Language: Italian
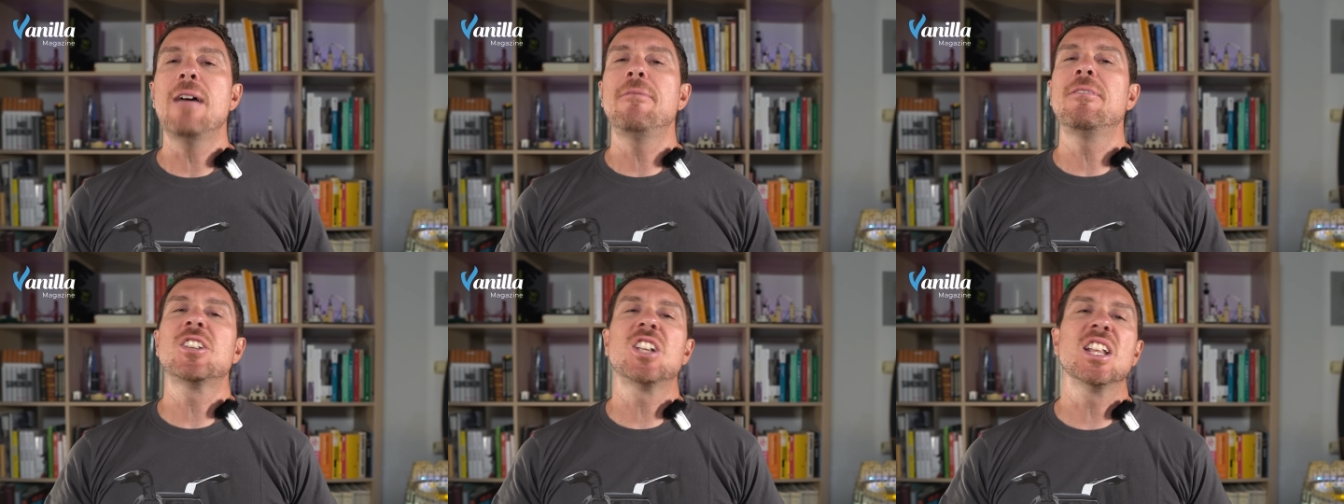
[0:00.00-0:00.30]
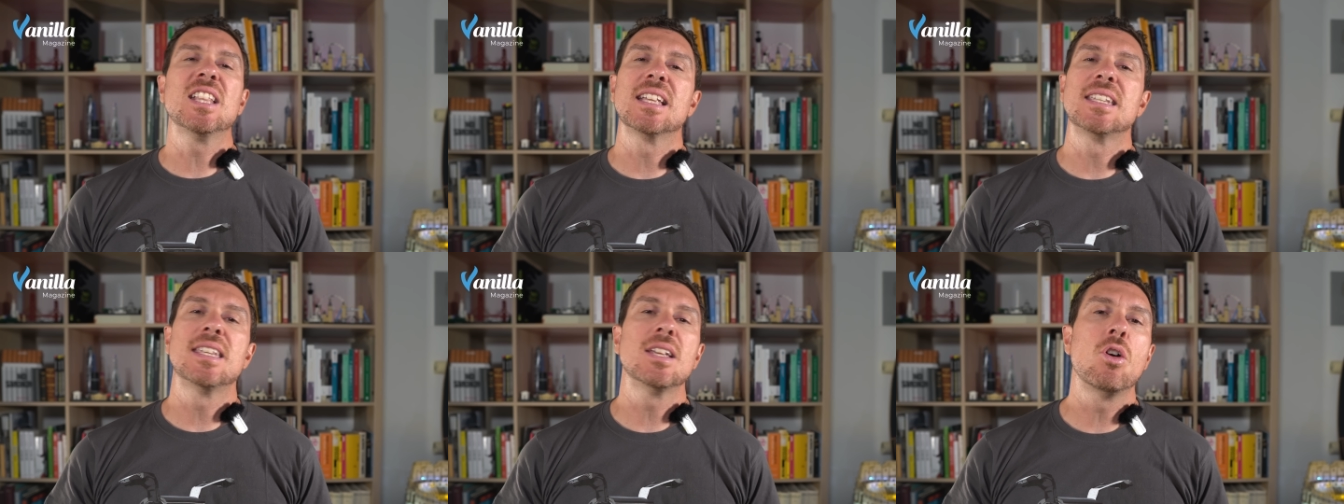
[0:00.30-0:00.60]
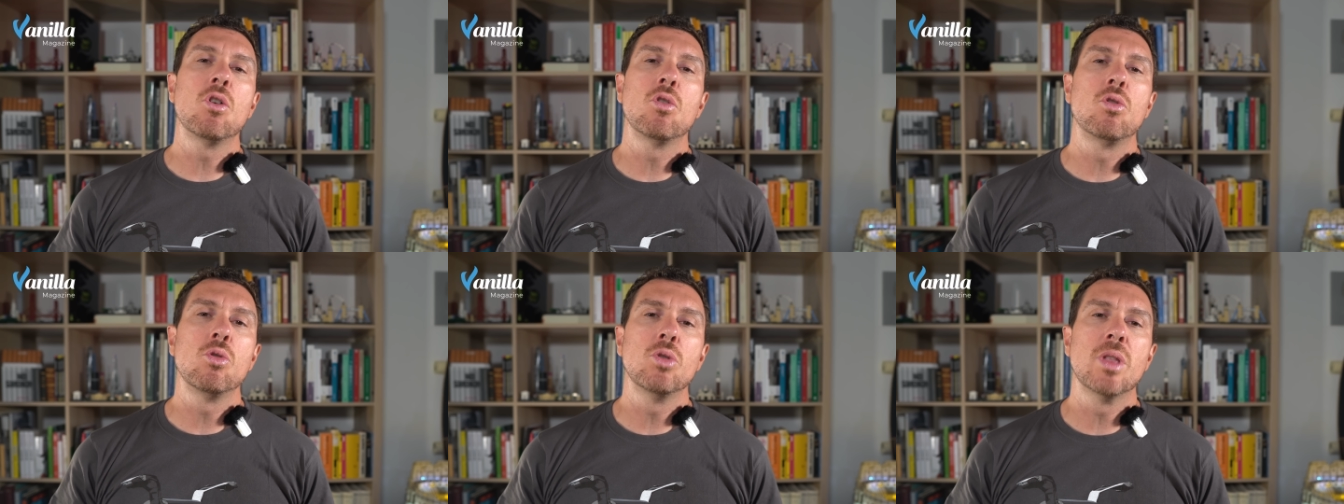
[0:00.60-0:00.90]
La faccenda si
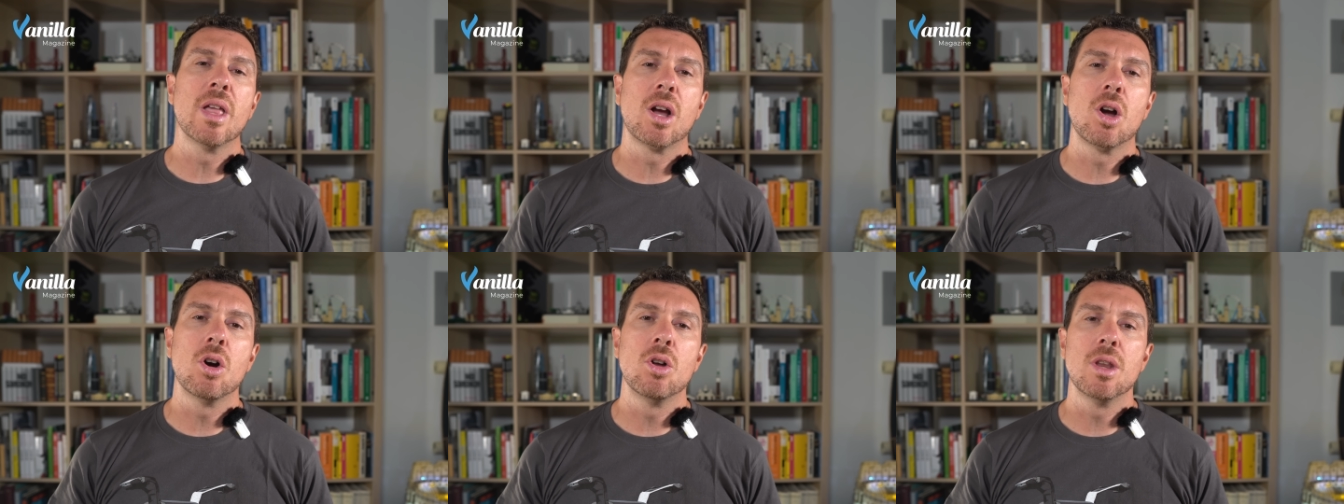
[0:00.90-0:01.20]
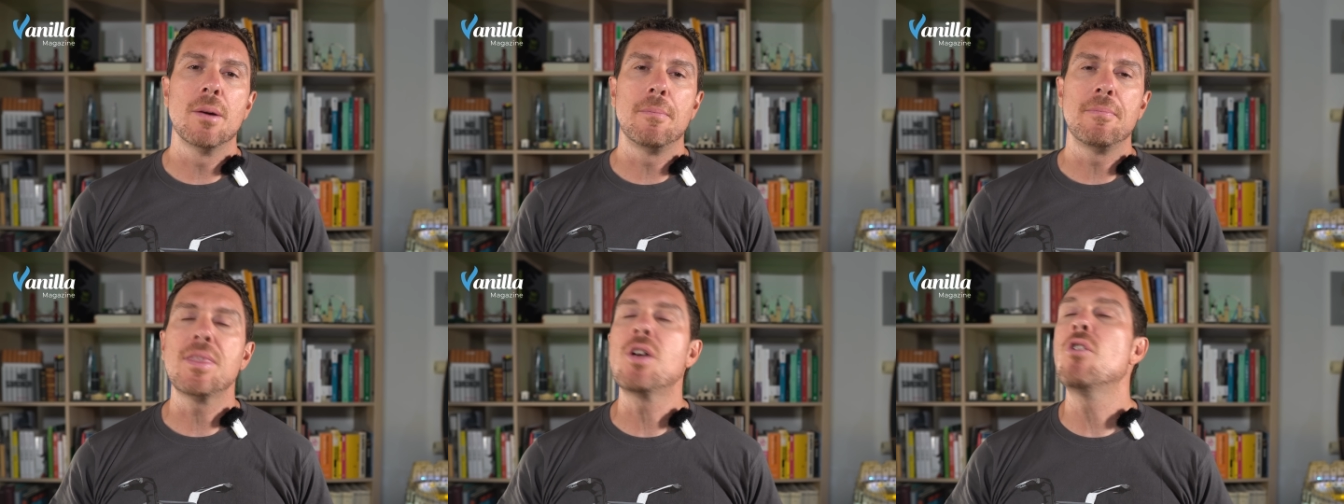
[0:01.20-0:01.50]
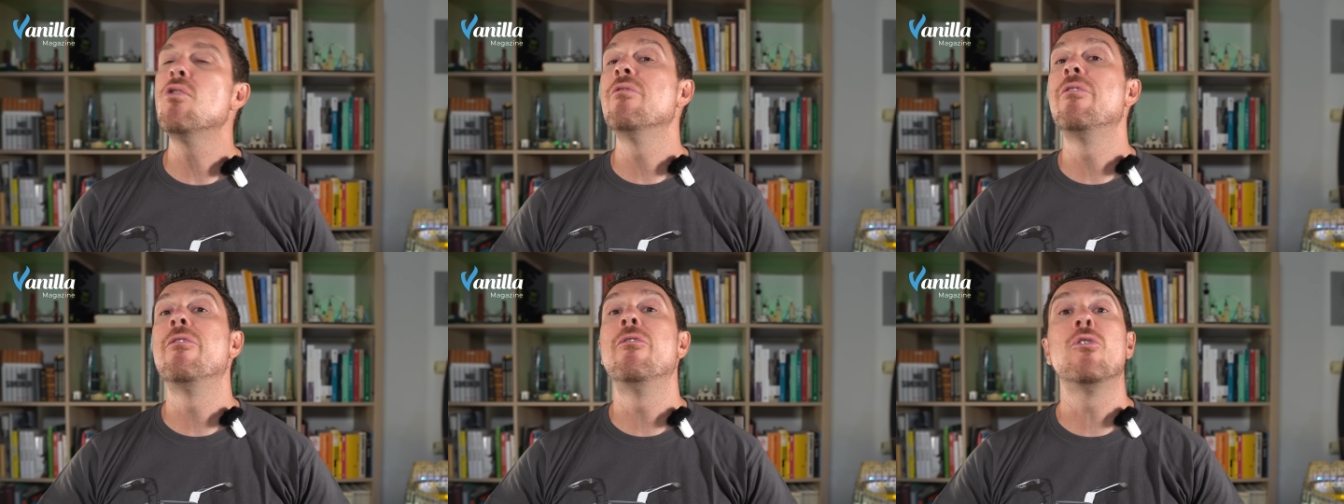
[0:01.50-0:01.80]
conclude con
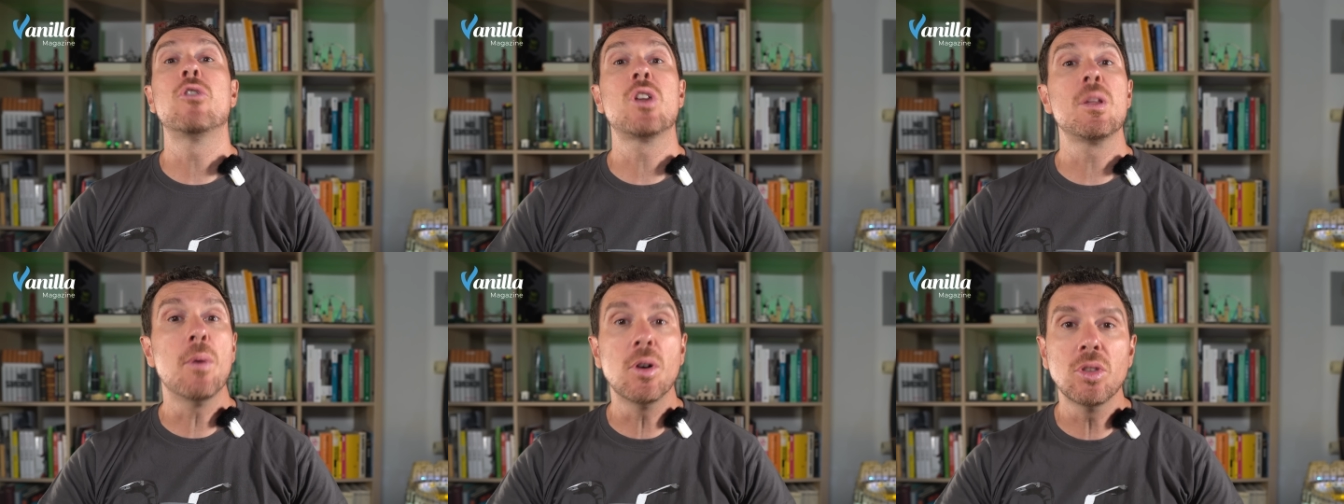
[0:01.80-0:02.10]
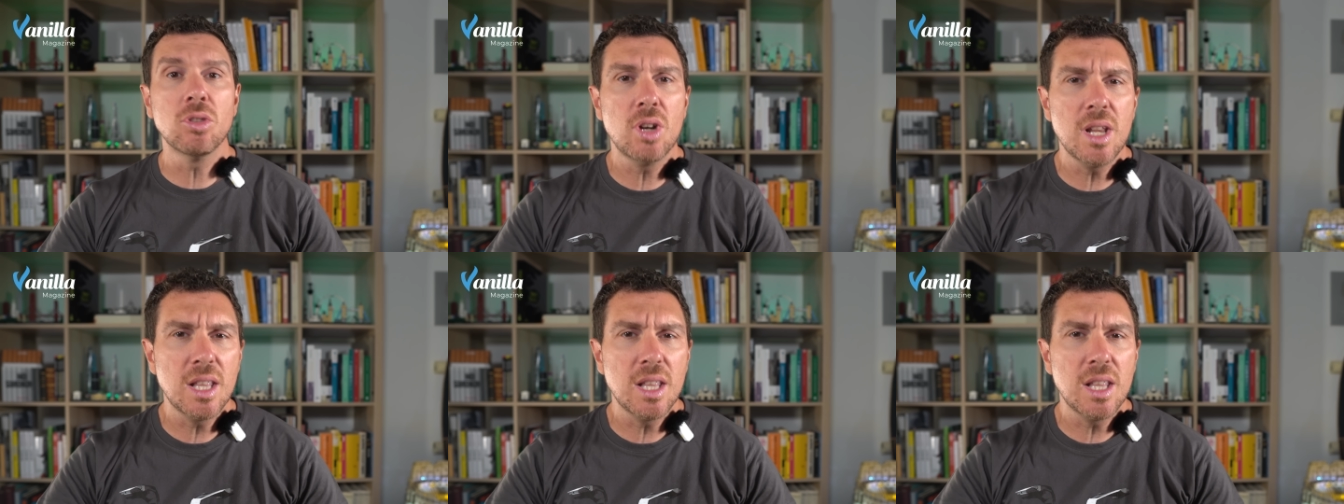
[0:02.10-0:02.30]
un furibondo